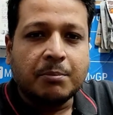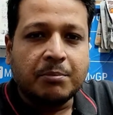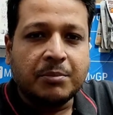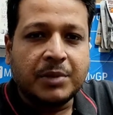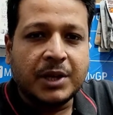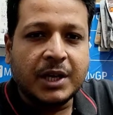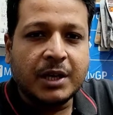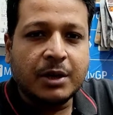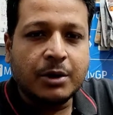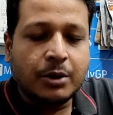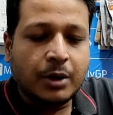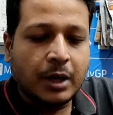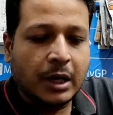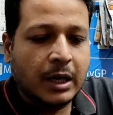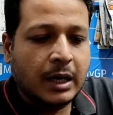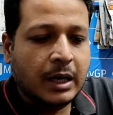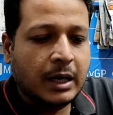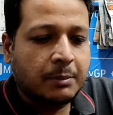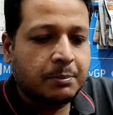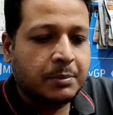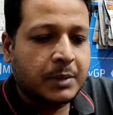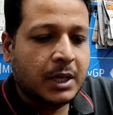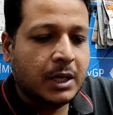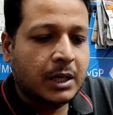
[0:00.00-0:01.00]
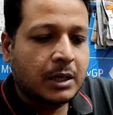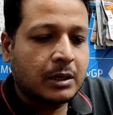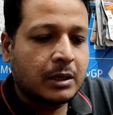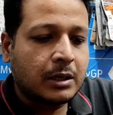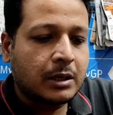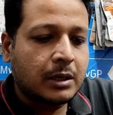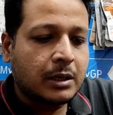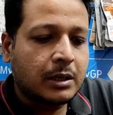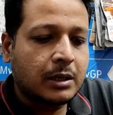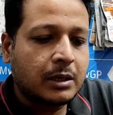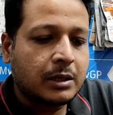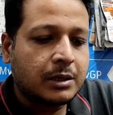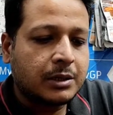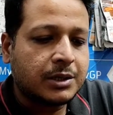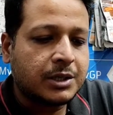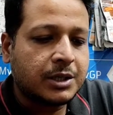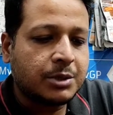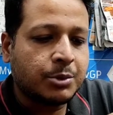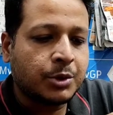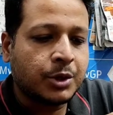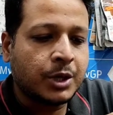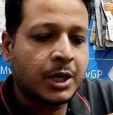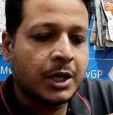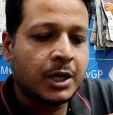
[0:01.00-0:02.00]
বিয়ে হইলে আপনার
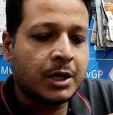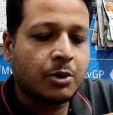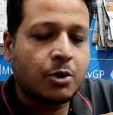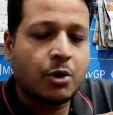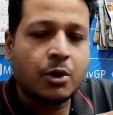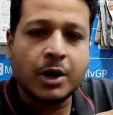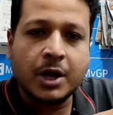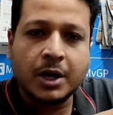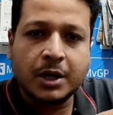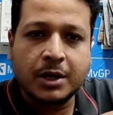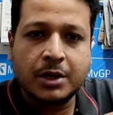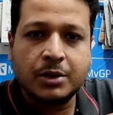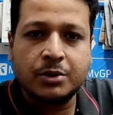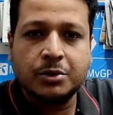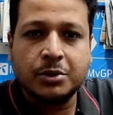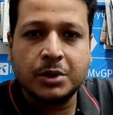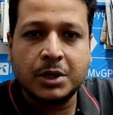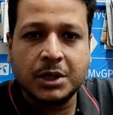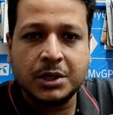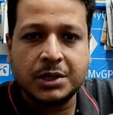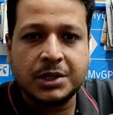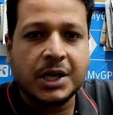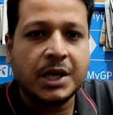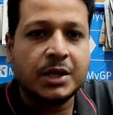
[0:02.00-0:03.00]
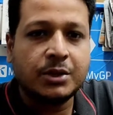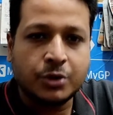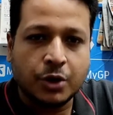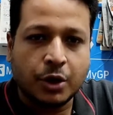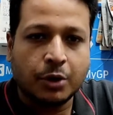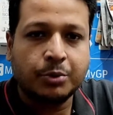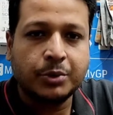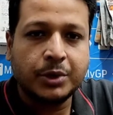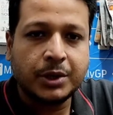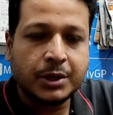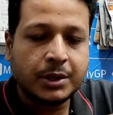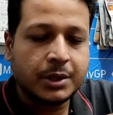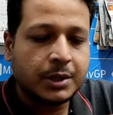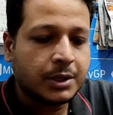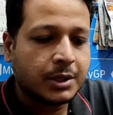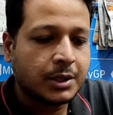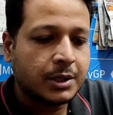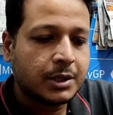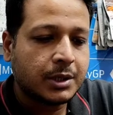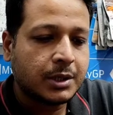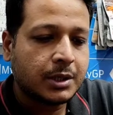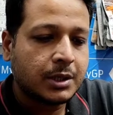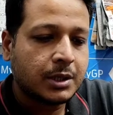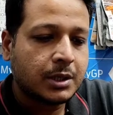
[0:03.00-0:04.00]
জীবনের অনেক কিছুই চেঞ্জ হবে
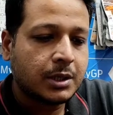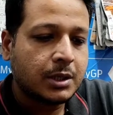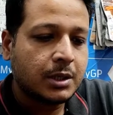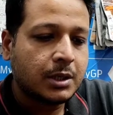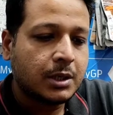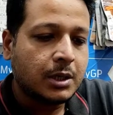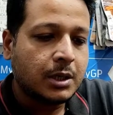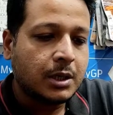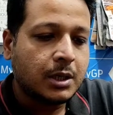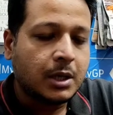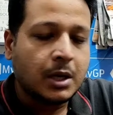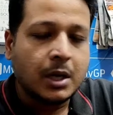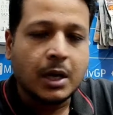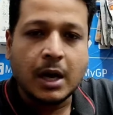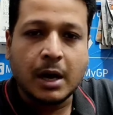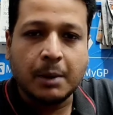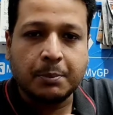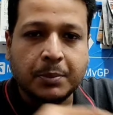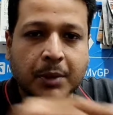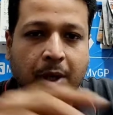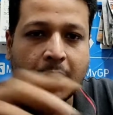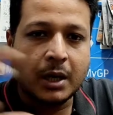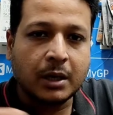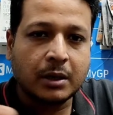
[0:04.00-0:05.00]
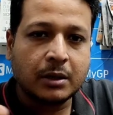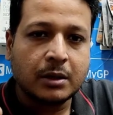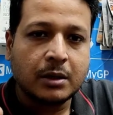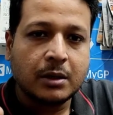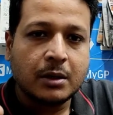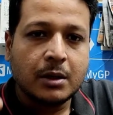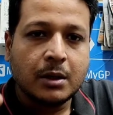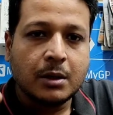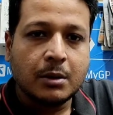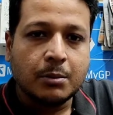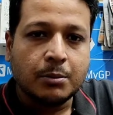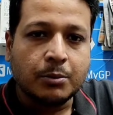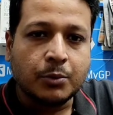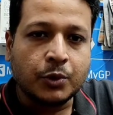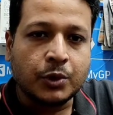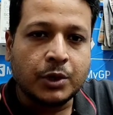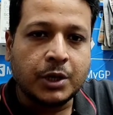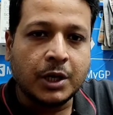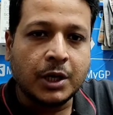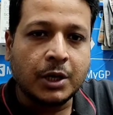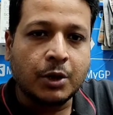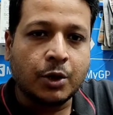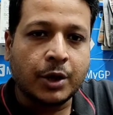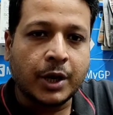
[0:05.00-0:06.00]
আপনার
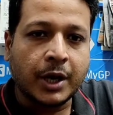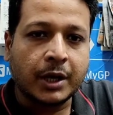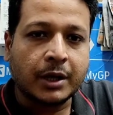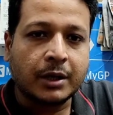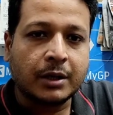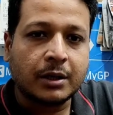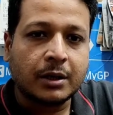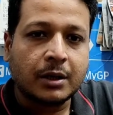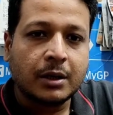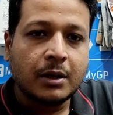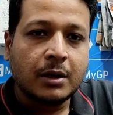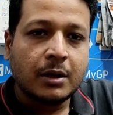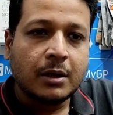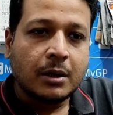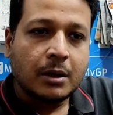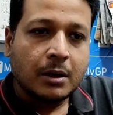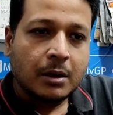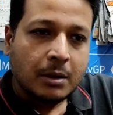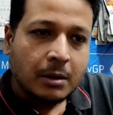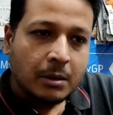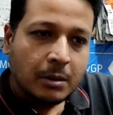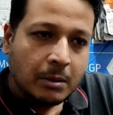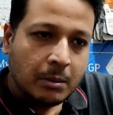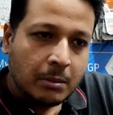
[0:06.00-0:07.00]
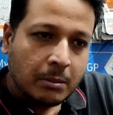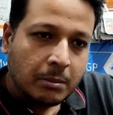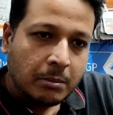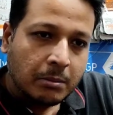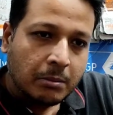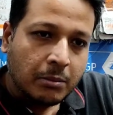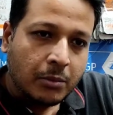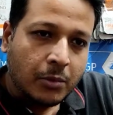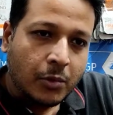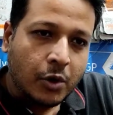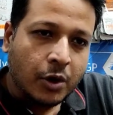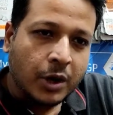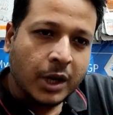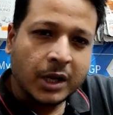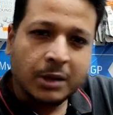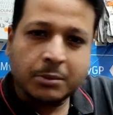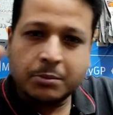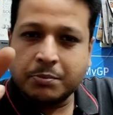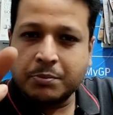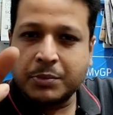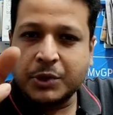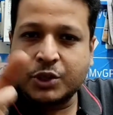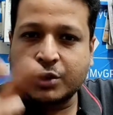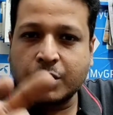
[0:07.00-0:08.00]
মধ্যে অনেক অনেক
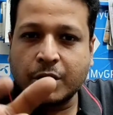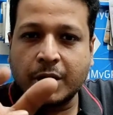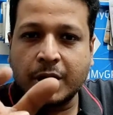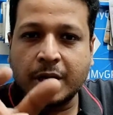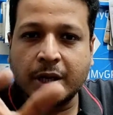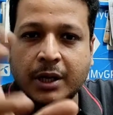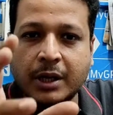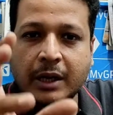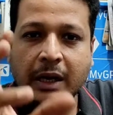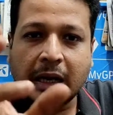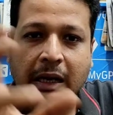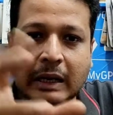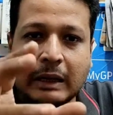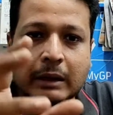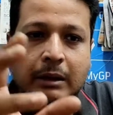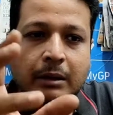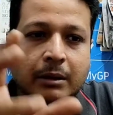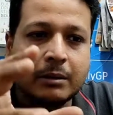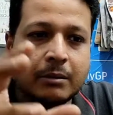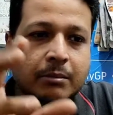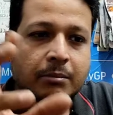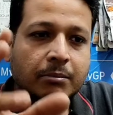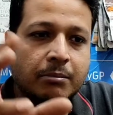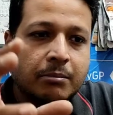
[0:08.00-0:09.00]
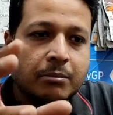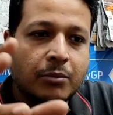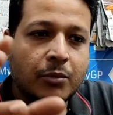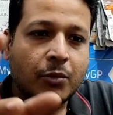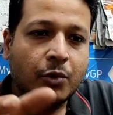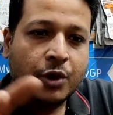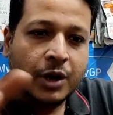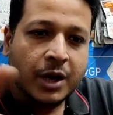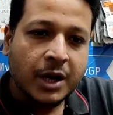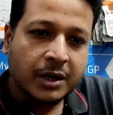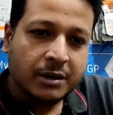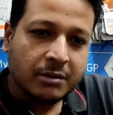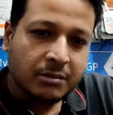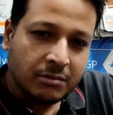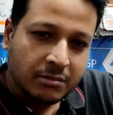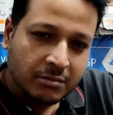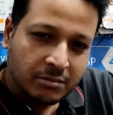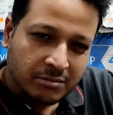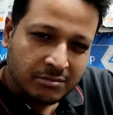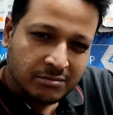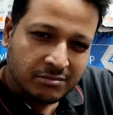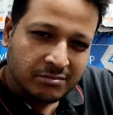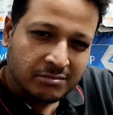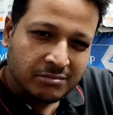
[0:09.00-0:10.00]
বিষয়ে অনেক
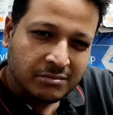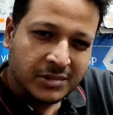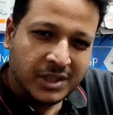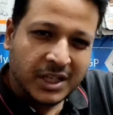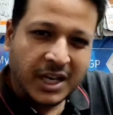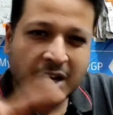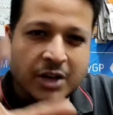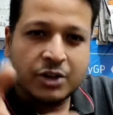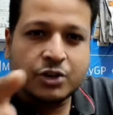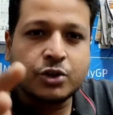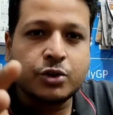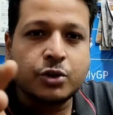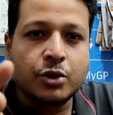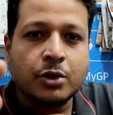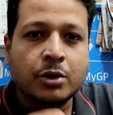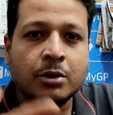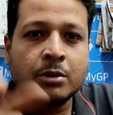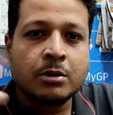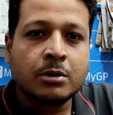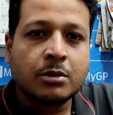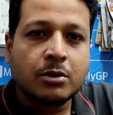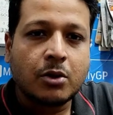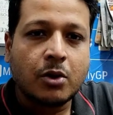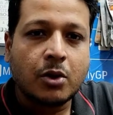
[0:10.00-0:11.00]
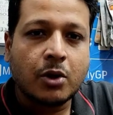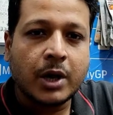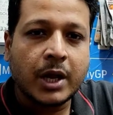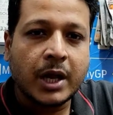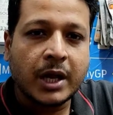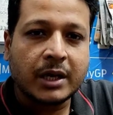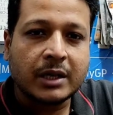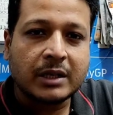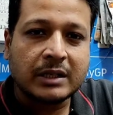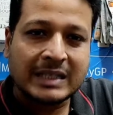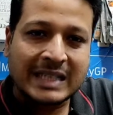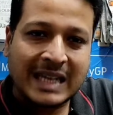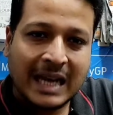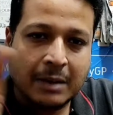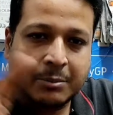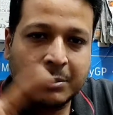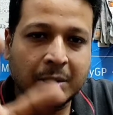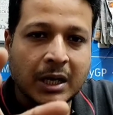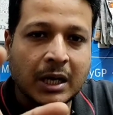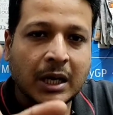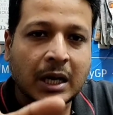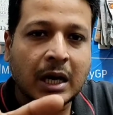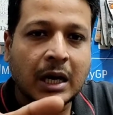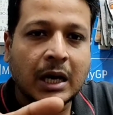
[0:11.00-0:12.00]
টেনশন অনেক
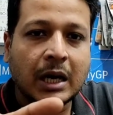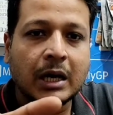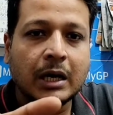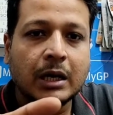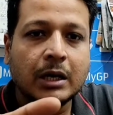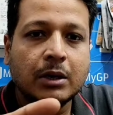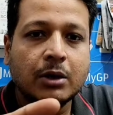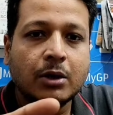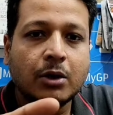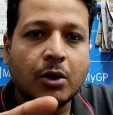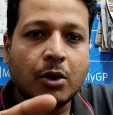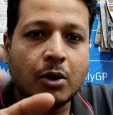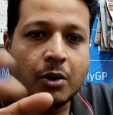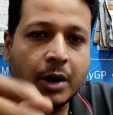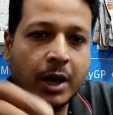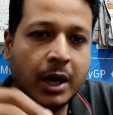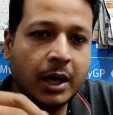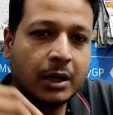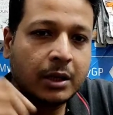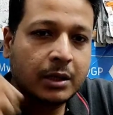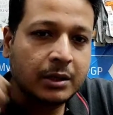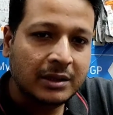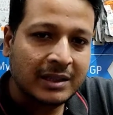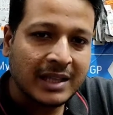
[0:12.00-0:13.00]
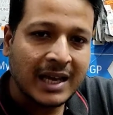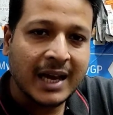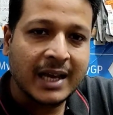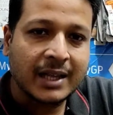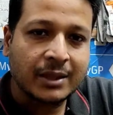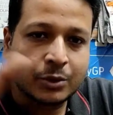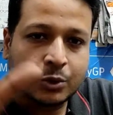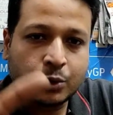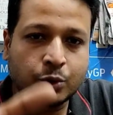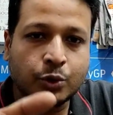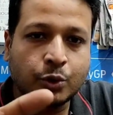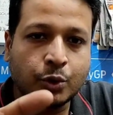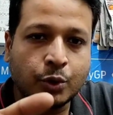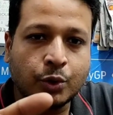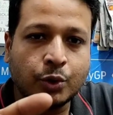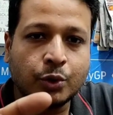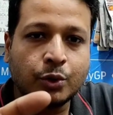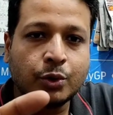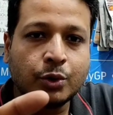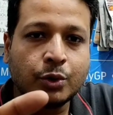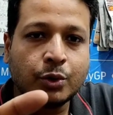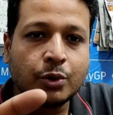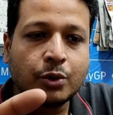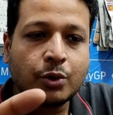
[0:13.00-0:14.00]
ঝামেলা অনেক দায়িত্ব
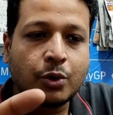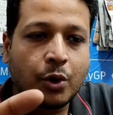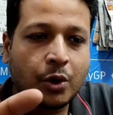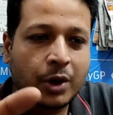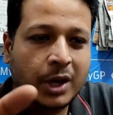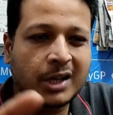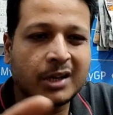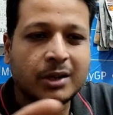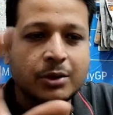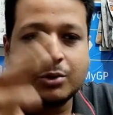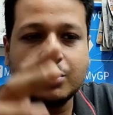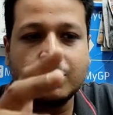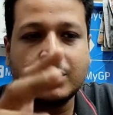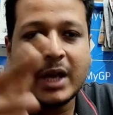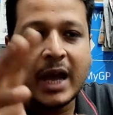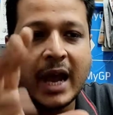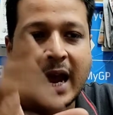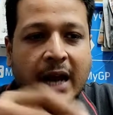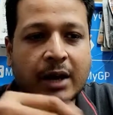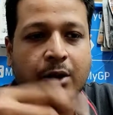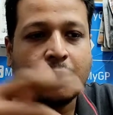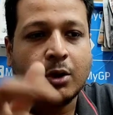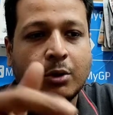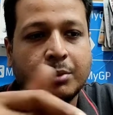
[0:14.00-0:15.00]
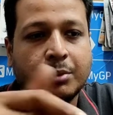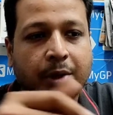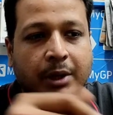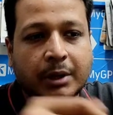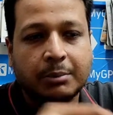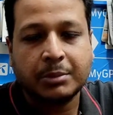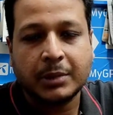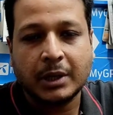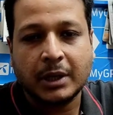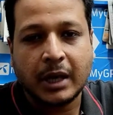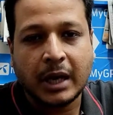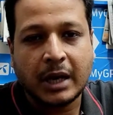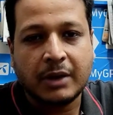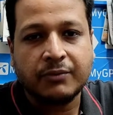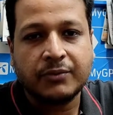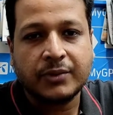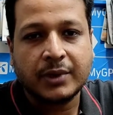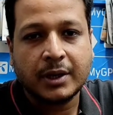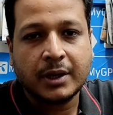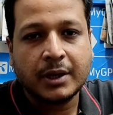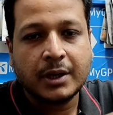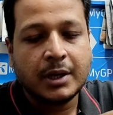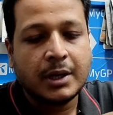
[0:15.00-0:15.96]
অনেক কিছুই অ্যাড হবে লাইফে